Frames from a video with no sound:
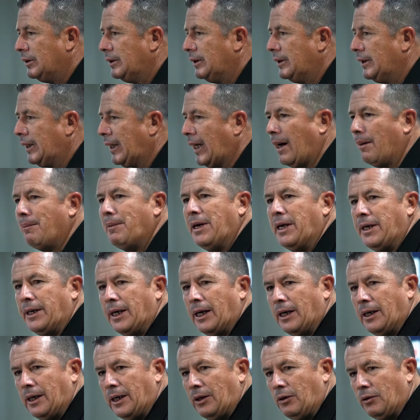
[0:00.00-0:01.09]

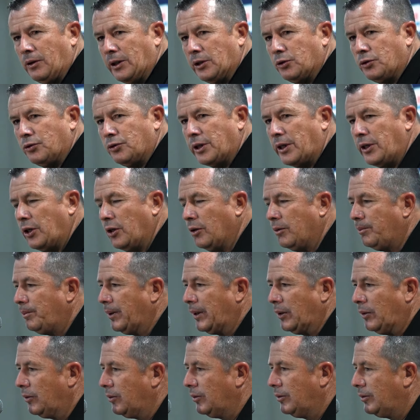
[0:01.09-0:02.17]
encamina a lo que sucedió,
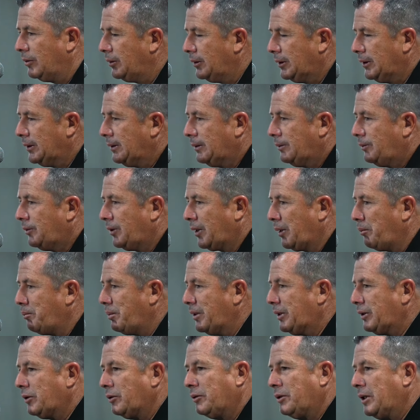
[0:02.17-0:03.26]
pero
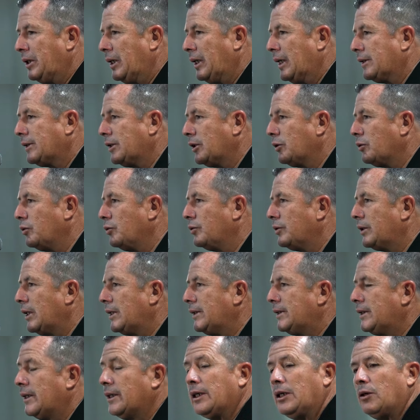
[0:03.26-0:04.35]
repito, ni la
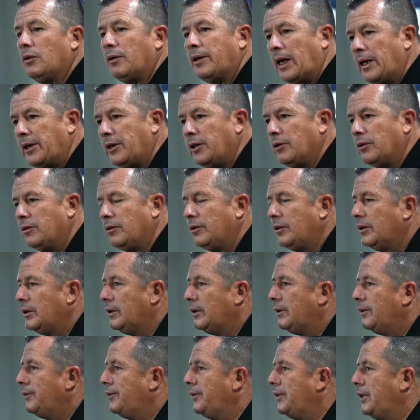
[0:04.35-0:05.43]
circunstancia del horario,
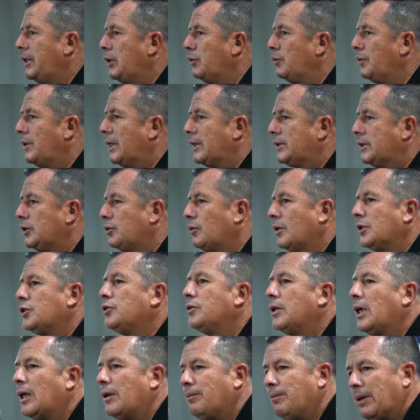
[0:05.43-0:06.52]
ni una
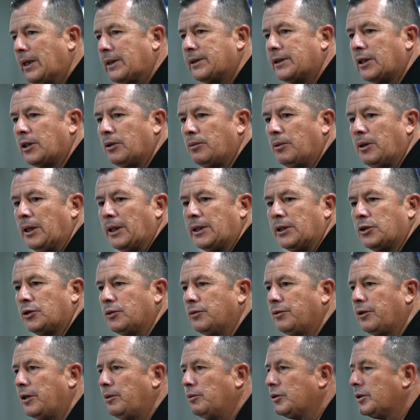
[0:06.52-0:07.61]
situación adversa como la que
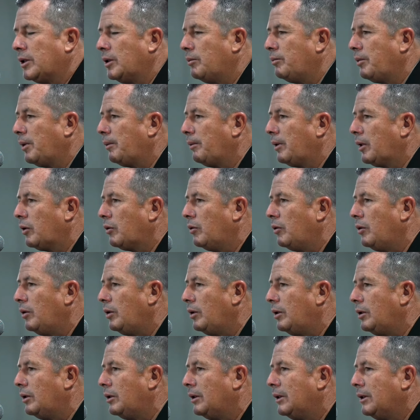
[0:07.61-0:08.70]
sufrimos en el primer
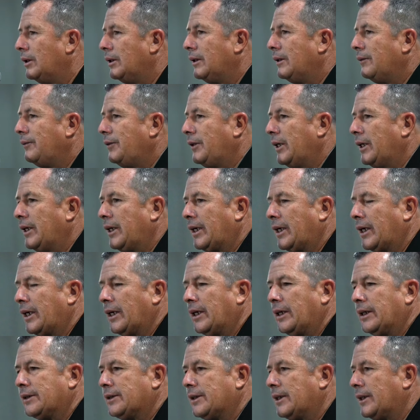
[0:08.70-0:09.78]
gol tiene
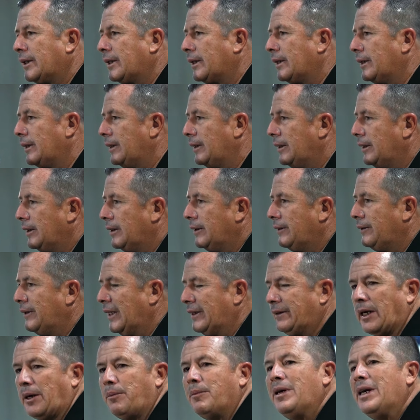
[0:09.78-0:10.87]
que ser
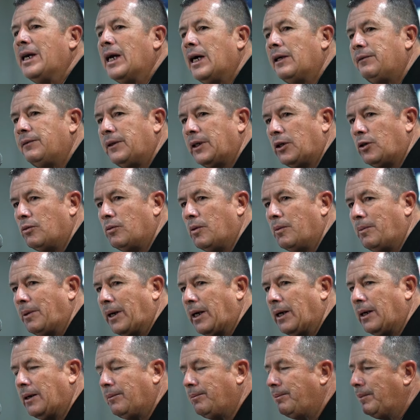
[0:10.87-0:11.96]
determinante como
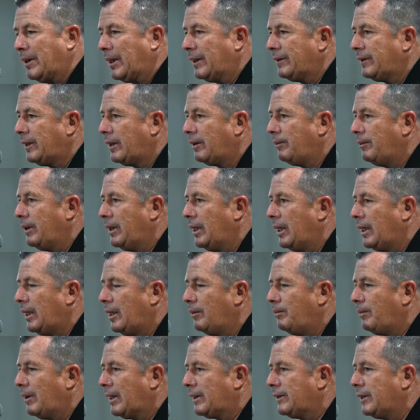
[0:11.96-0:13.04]
para, para terminar
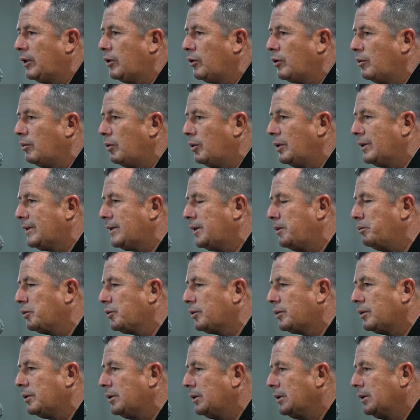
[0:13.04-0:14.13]
el partido como lo
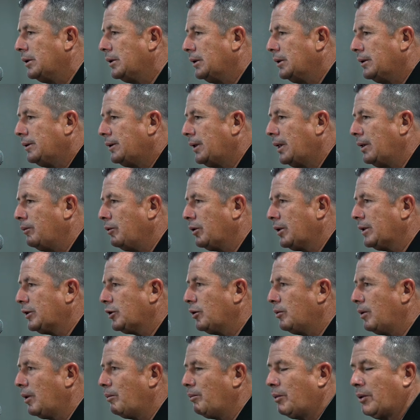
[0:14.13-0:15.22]
hicimos. Tenemos que
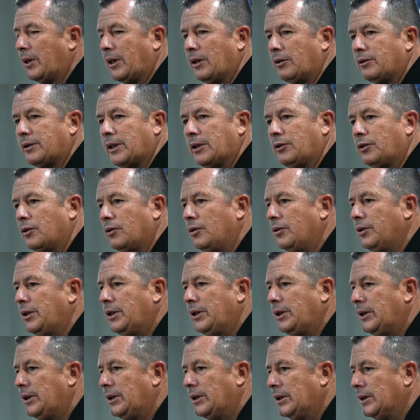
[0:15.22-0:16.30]
sobreponernos a todo
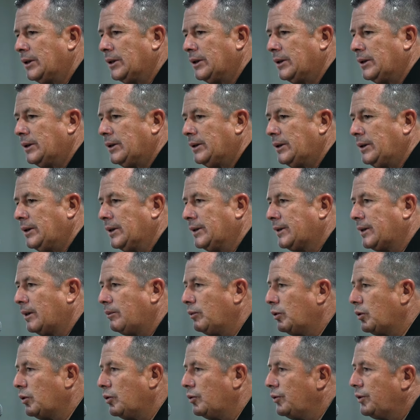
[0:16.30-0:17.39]
y, y
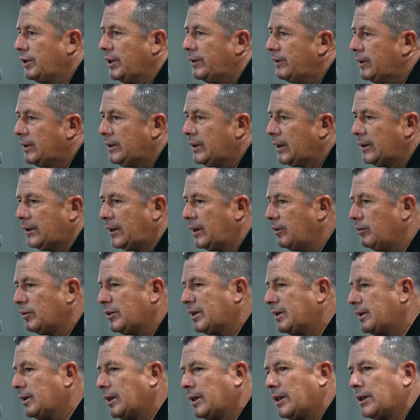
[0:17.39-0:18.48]
estamos conscientes de que tenemos
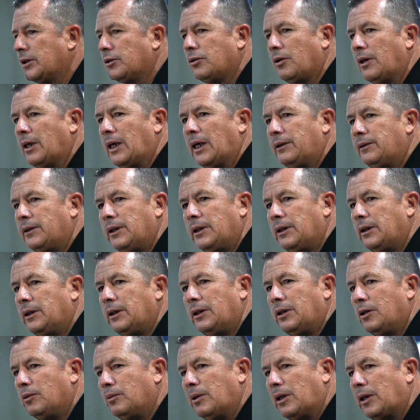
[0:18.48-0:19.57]
que sacar esto
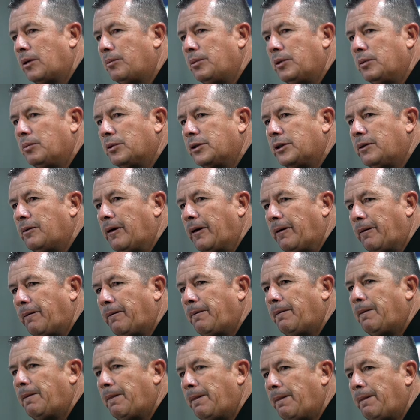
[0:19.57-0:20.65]
adelante lo más rápido posible.
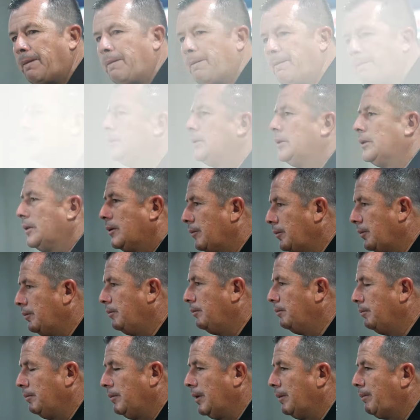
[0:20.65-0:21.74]

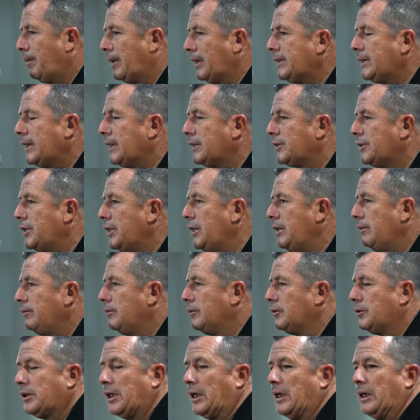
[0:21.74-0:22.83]
Me parece que sí,
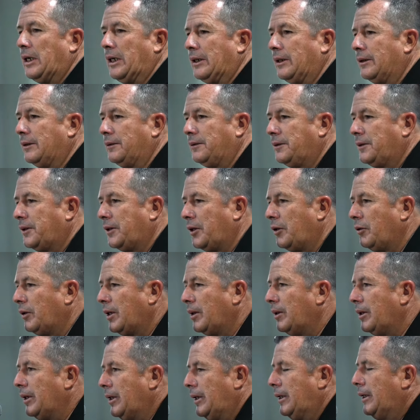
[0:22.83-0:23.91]
o sea, creo
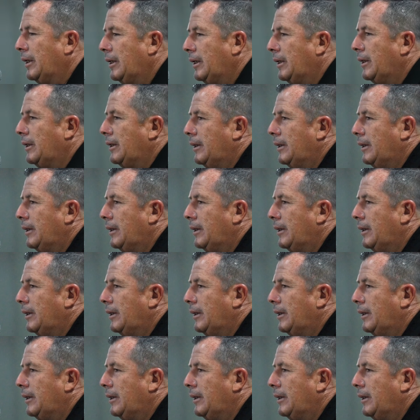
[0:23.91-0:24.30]
que